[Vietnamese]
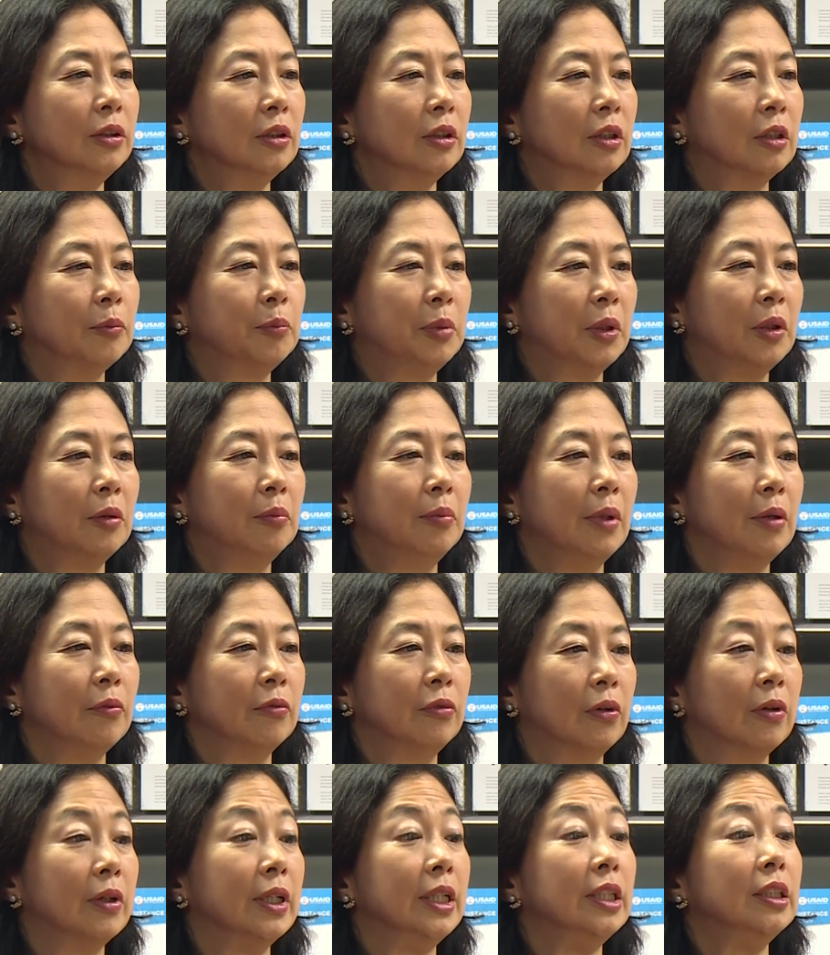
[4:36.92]
cũng là mối nguy
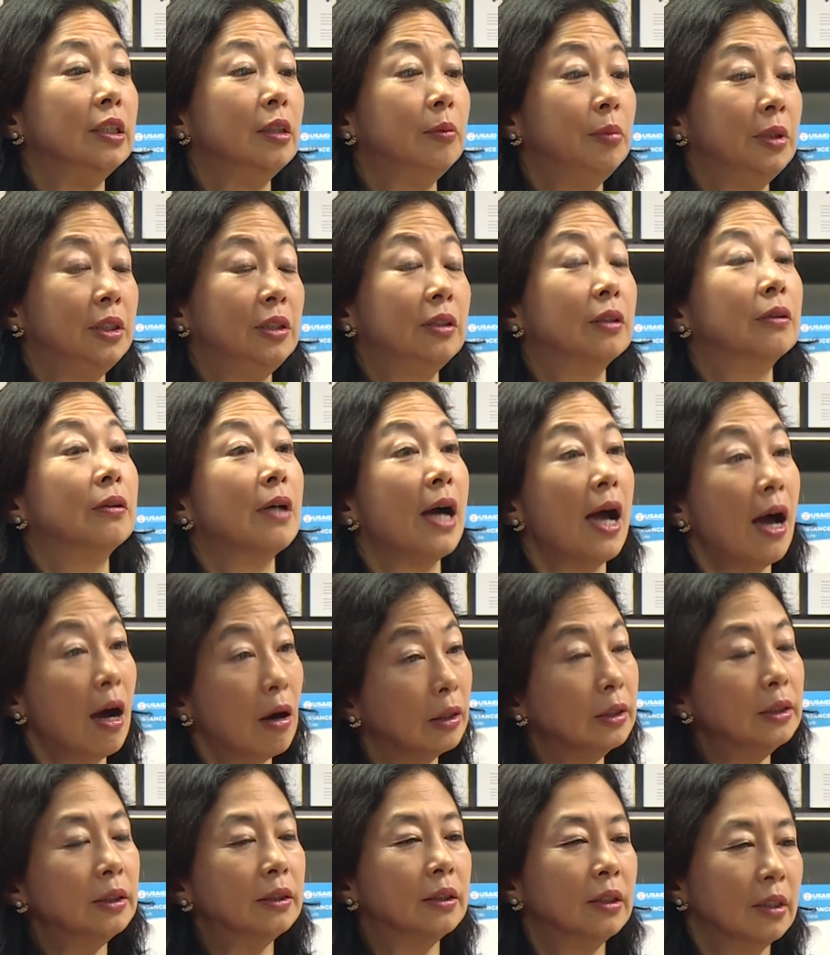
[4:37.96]
đến sức khỏe của mỗi
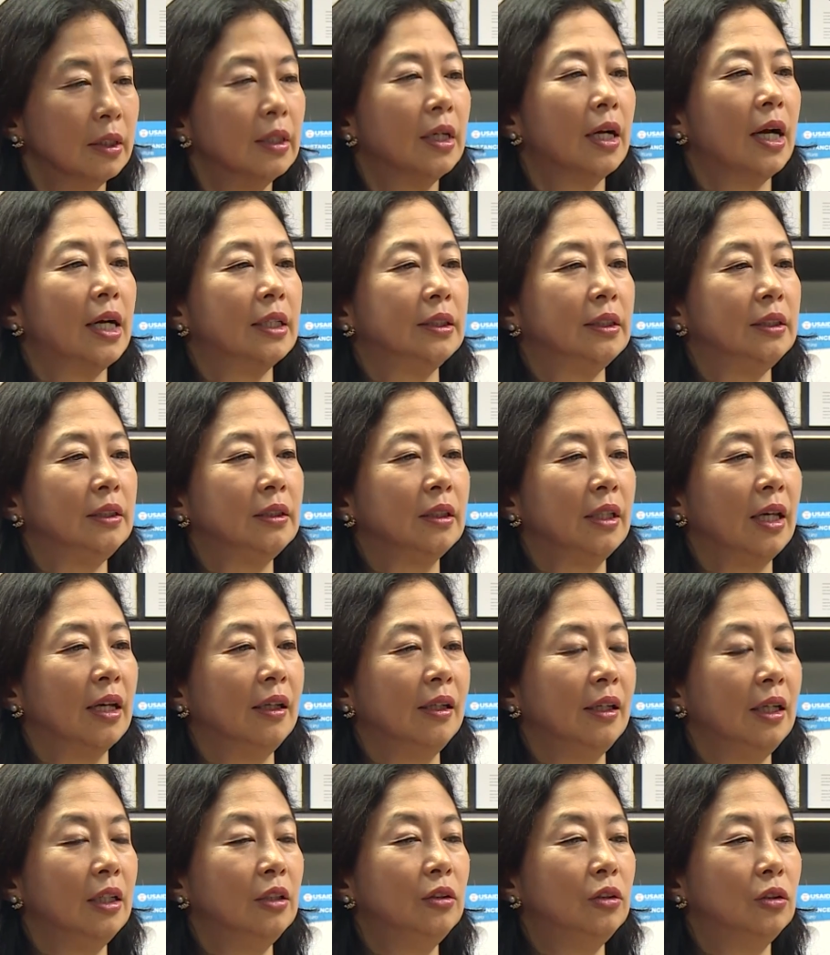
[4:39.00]
cá nhân khi tình
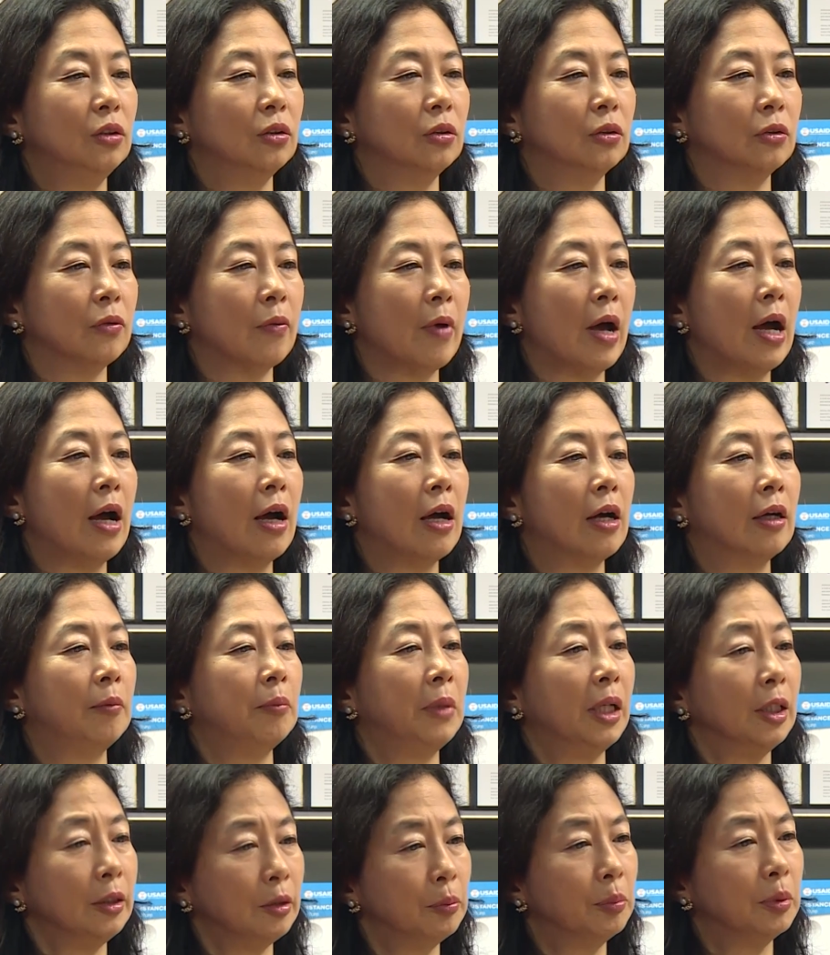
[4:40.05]
trạng lạm dụng thuốc kháng
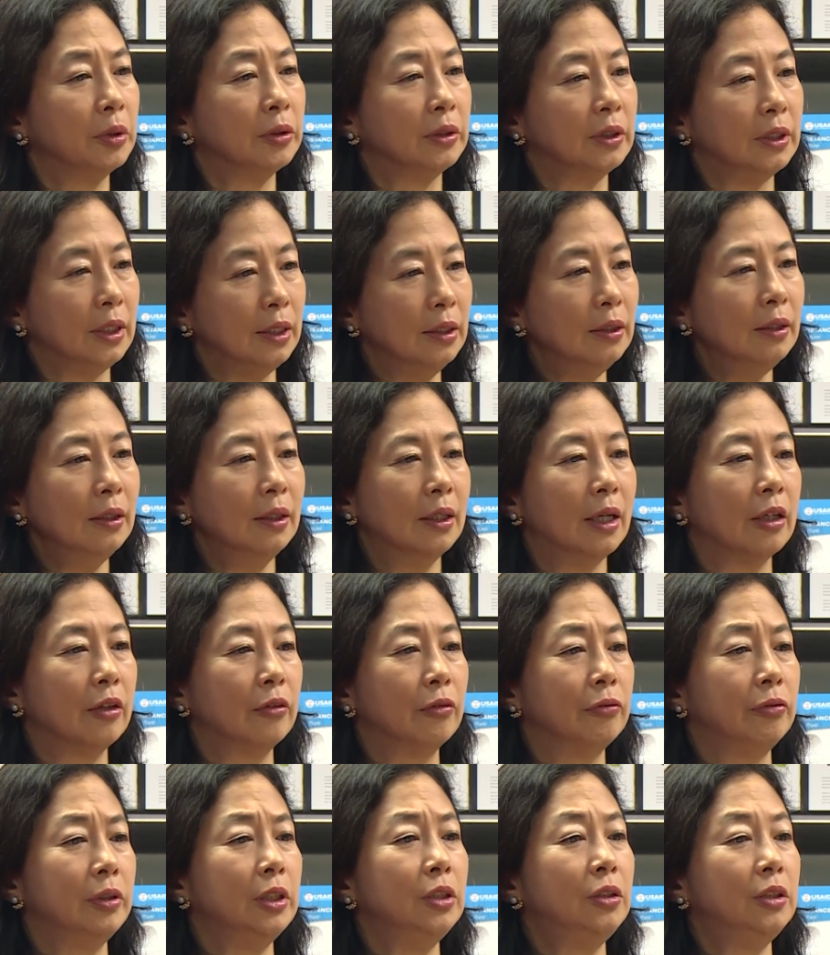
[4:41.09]
sinh có thể gây đến tình
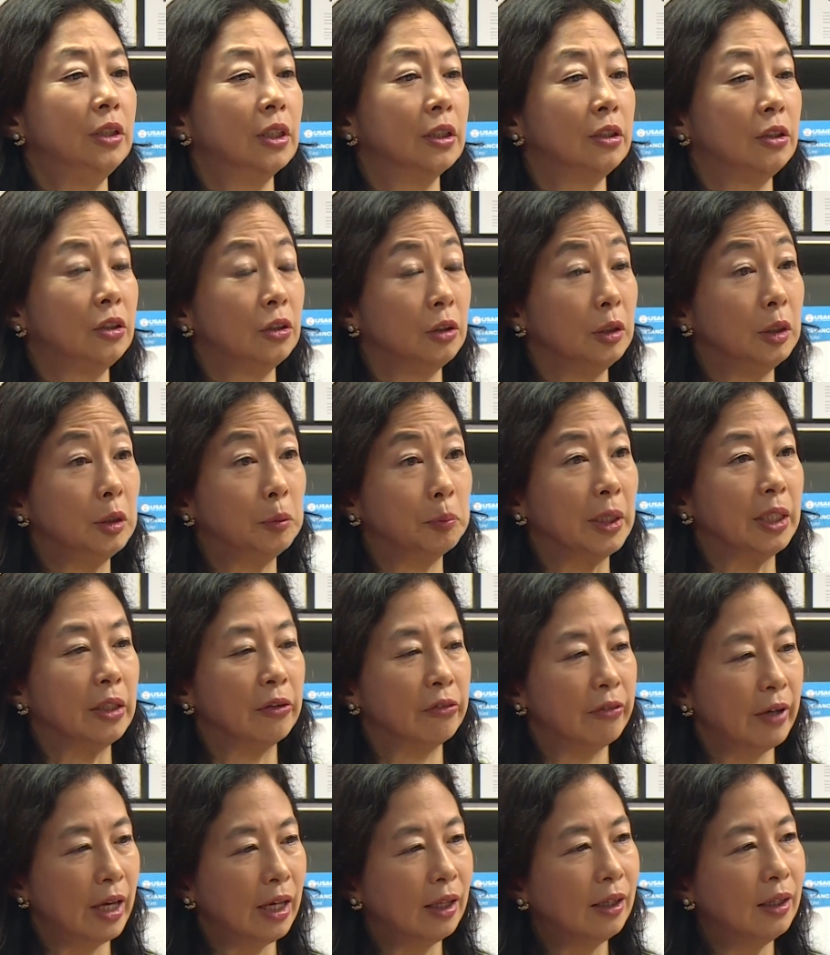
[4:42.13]
trạng thất bại trong việc
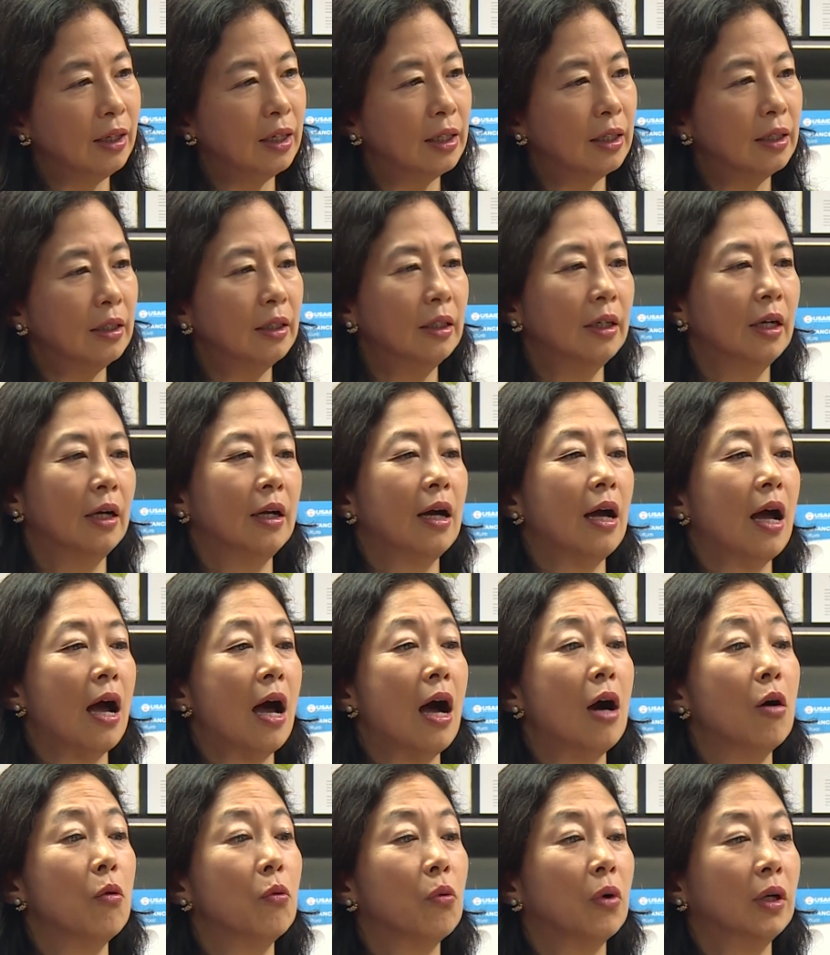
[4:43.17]
áp dụng phác đồ điều trị,
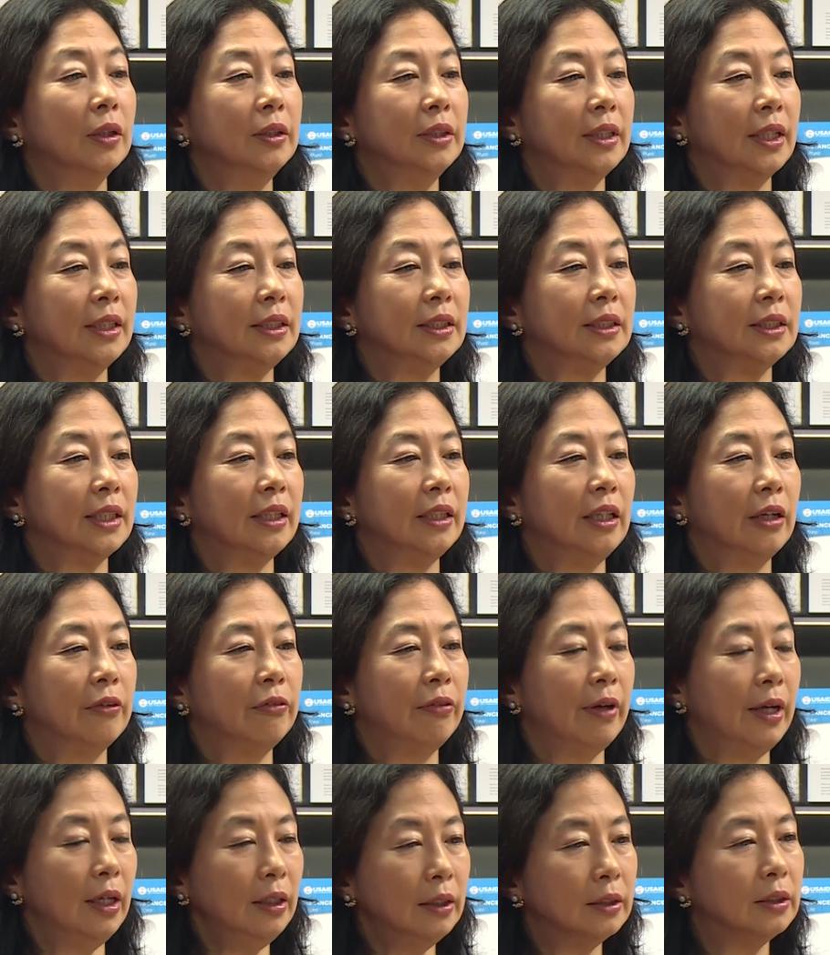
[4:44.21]
những tác dụng
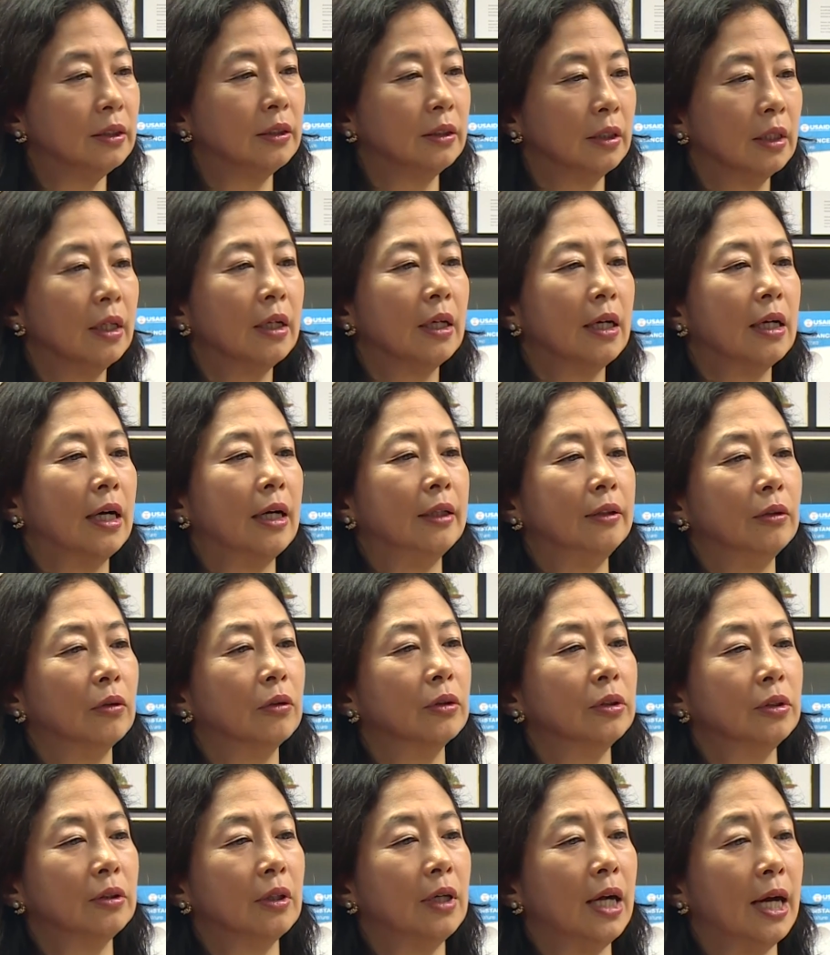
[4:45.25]
phụ không mong muốn
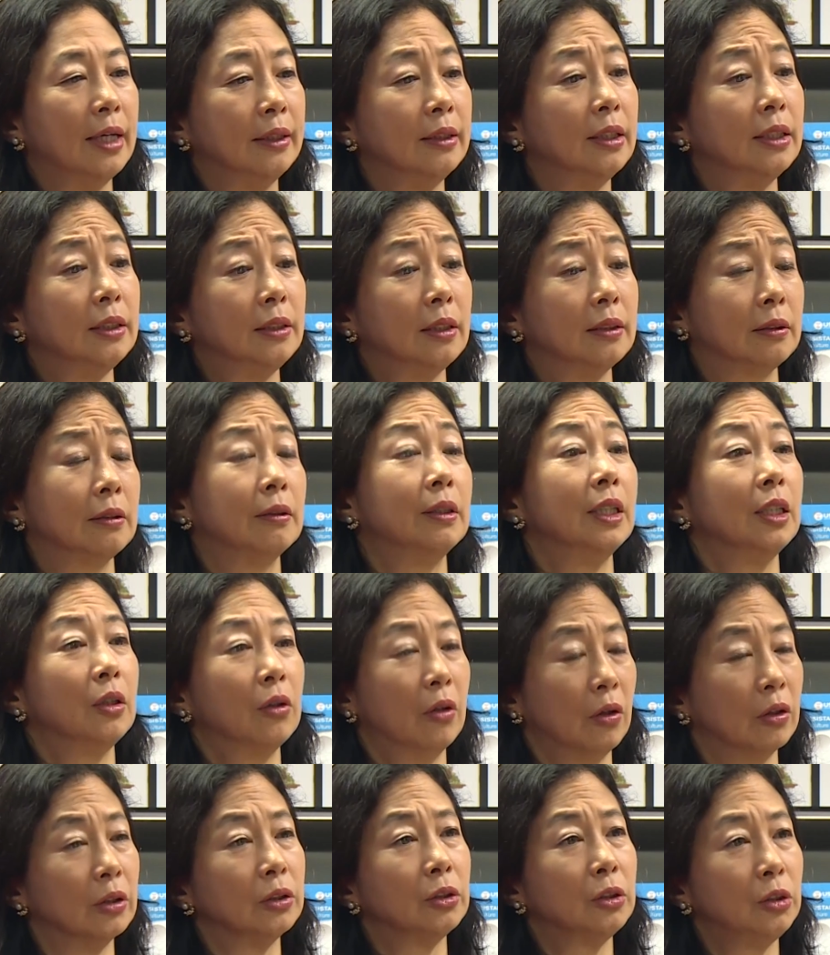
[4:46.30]
hay việc gia tăng chi
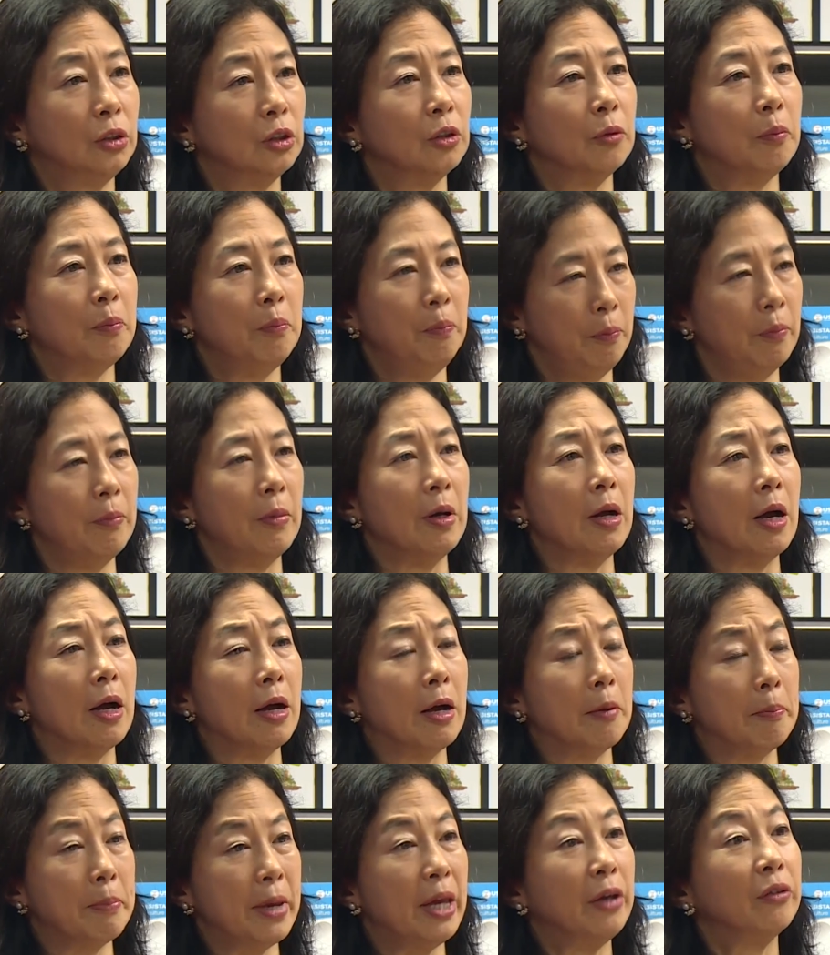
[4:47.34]
phí điều trị không cần
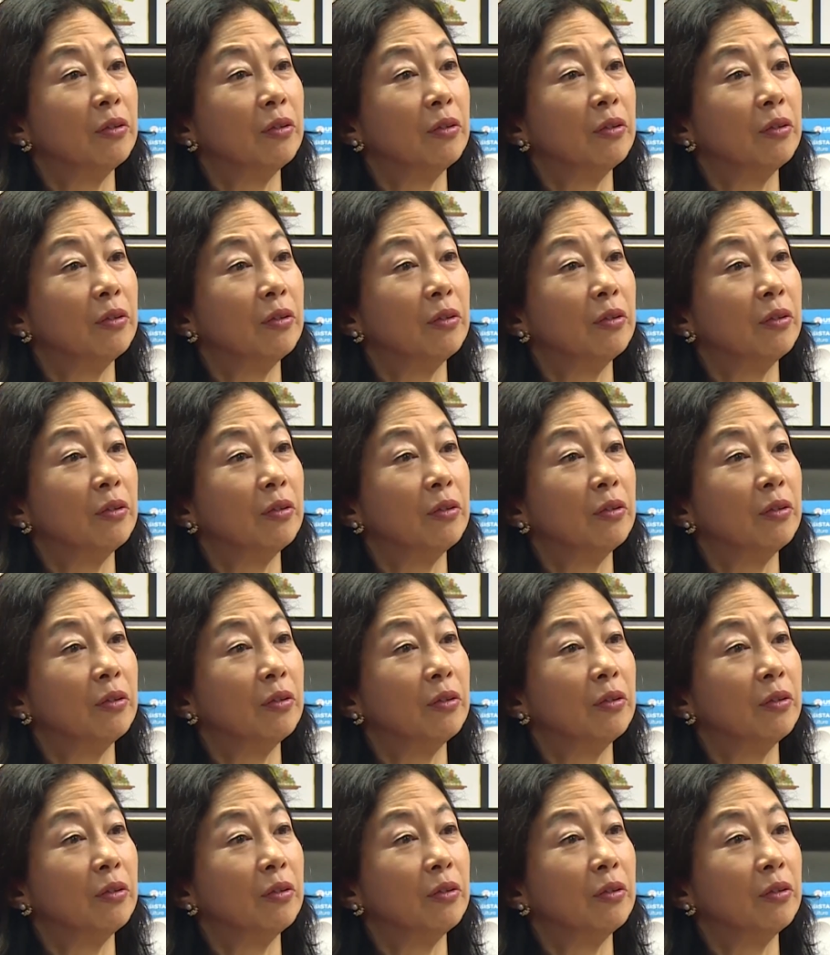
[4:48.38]
thiết.